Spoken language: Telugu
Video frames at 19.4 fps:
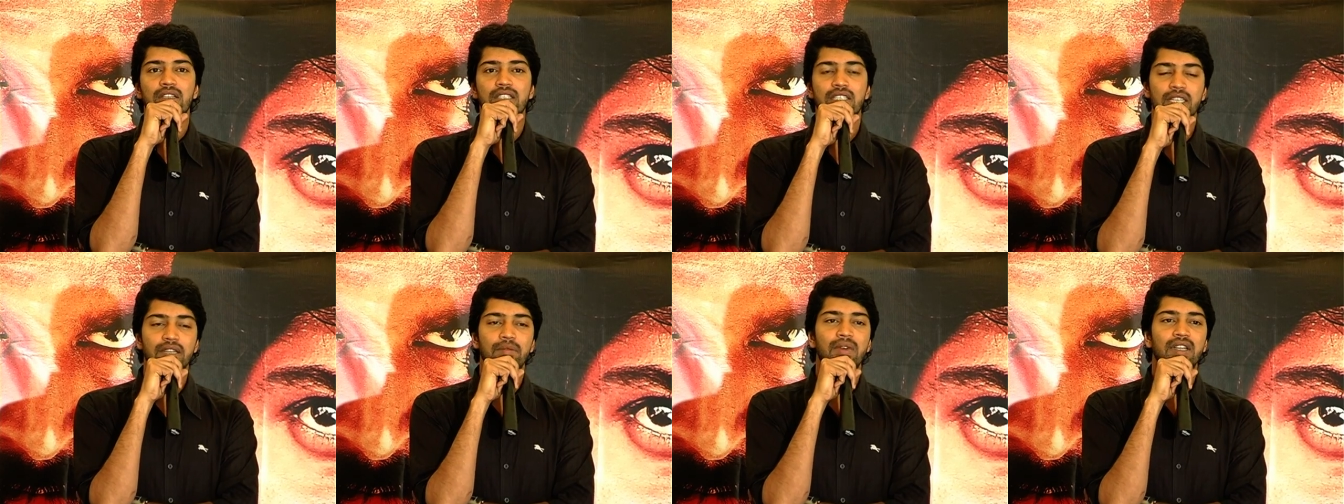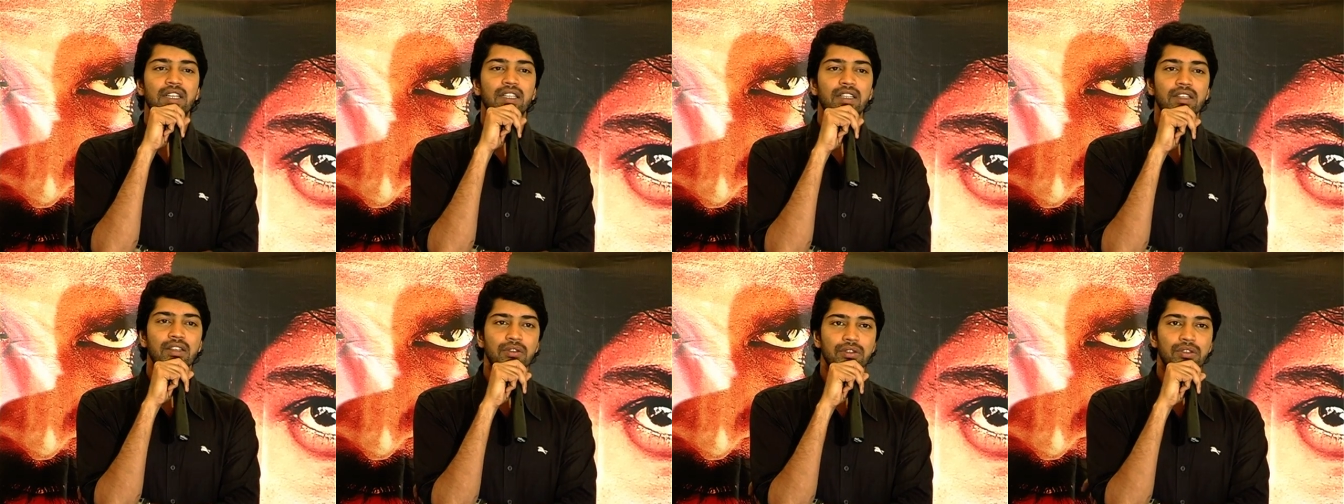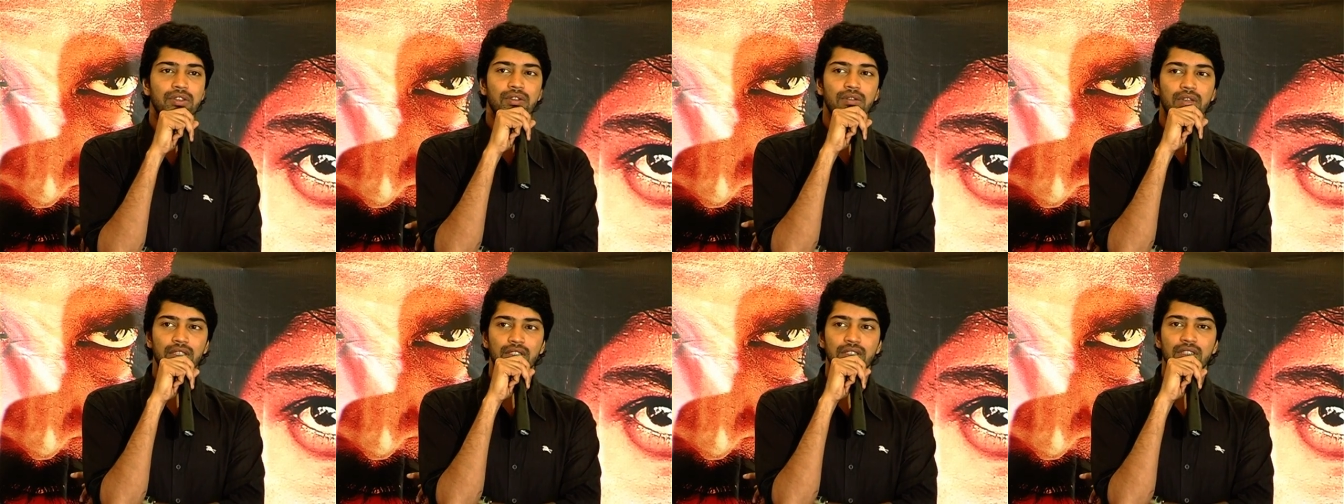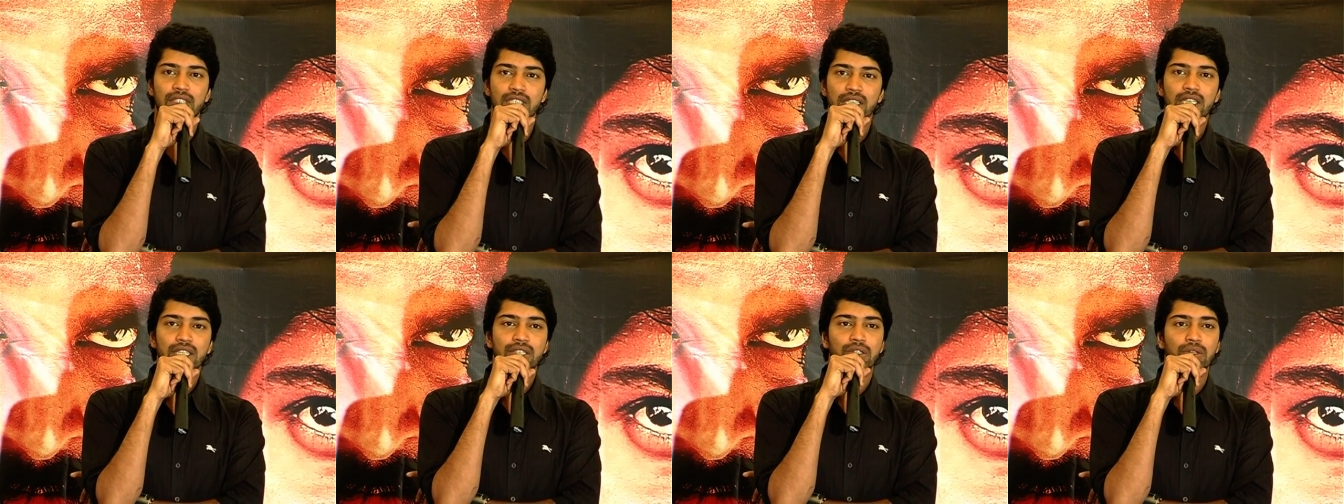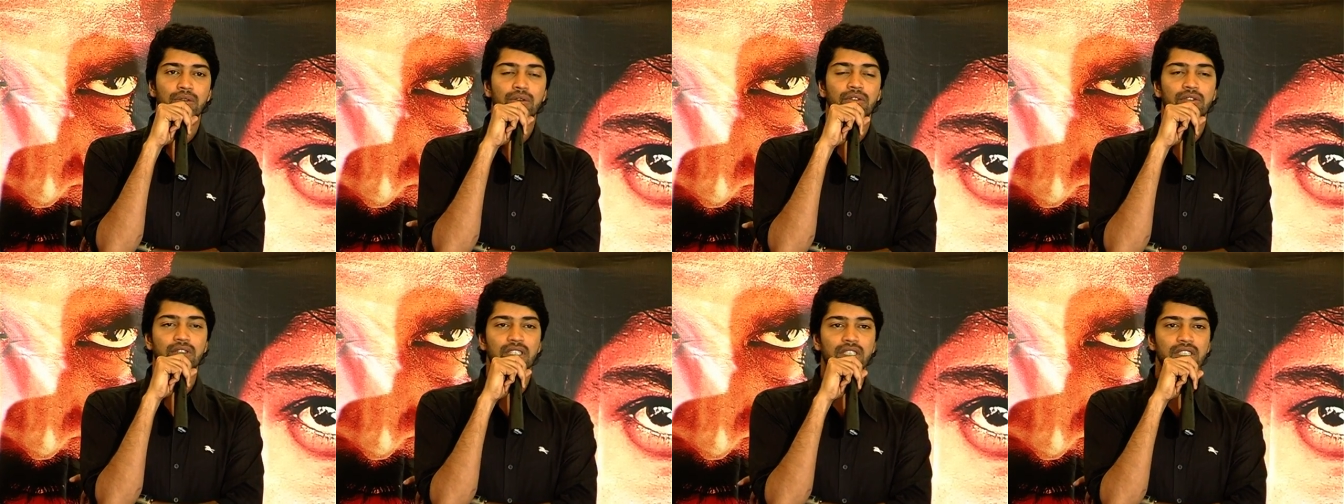సినిమా ఇది కొంచెం అంతకుని సీరియస్ టోన్
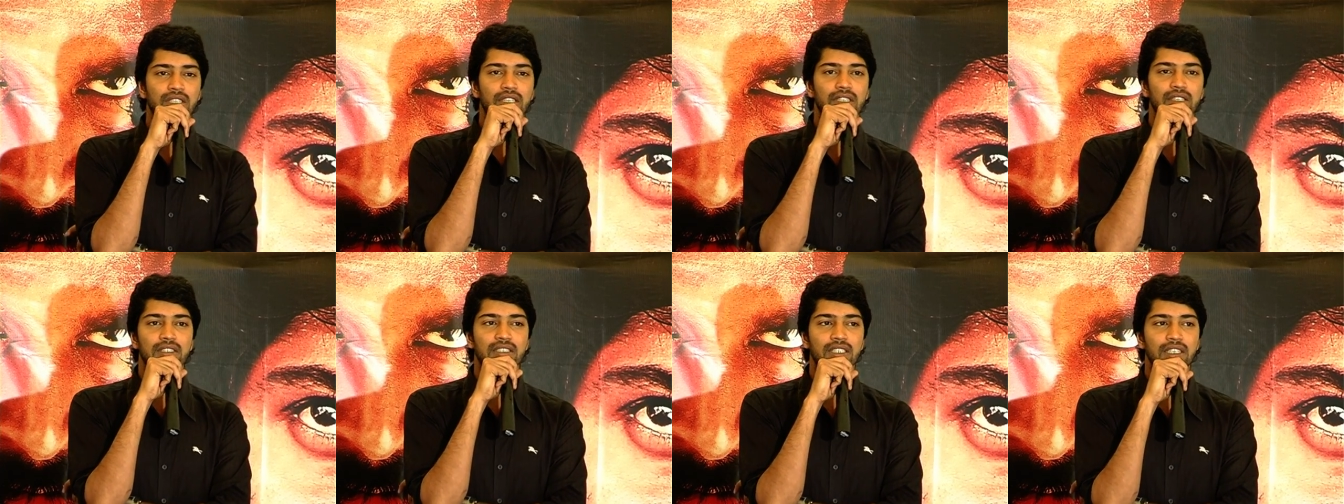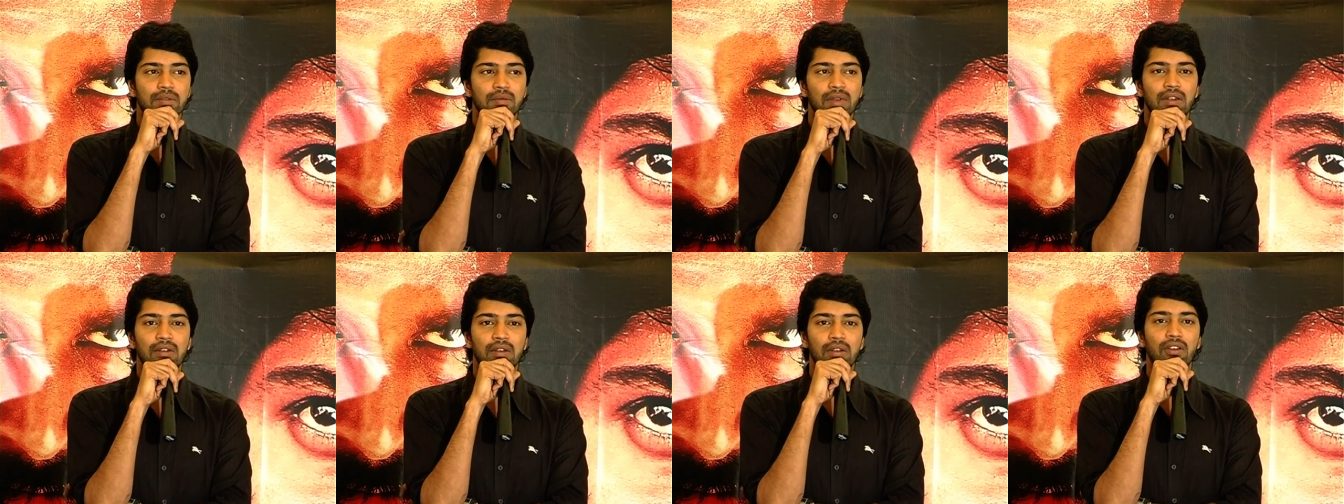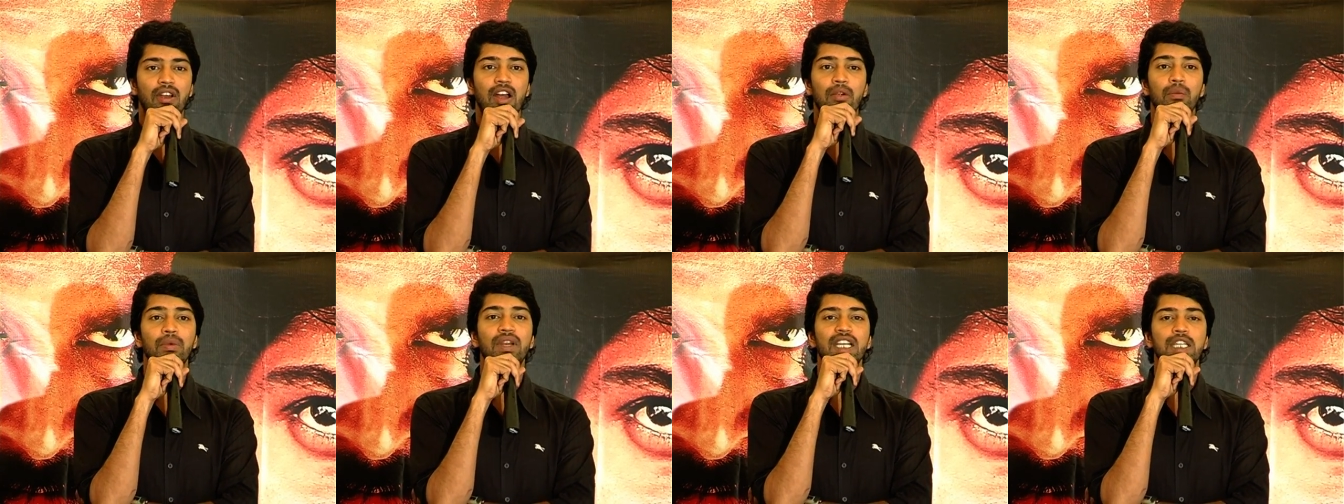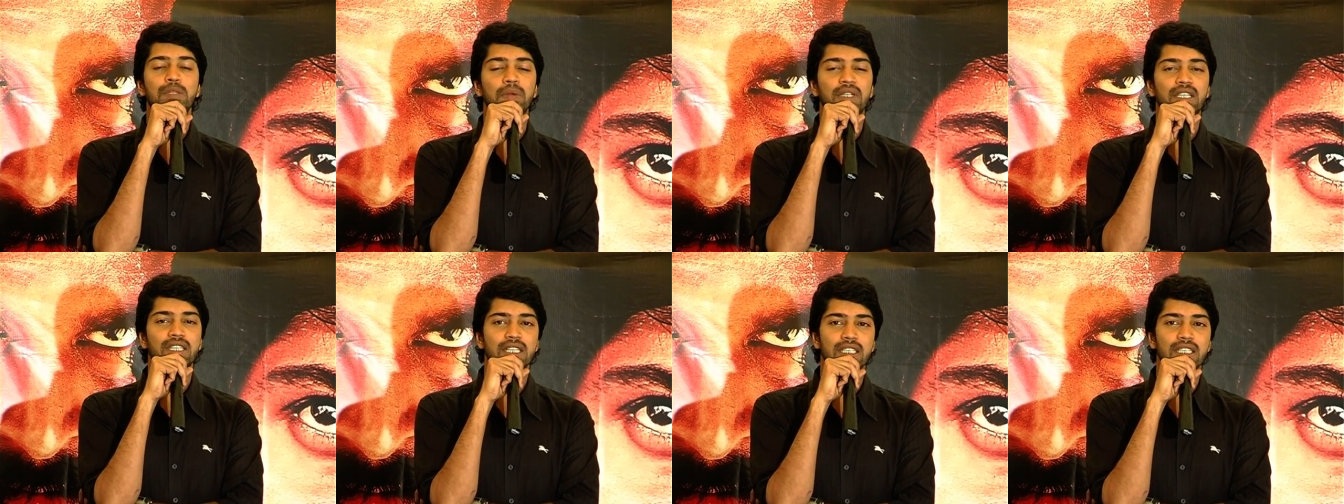ఉంటుంది సినిమా కామెడీ ఎక్స్పెక్ట్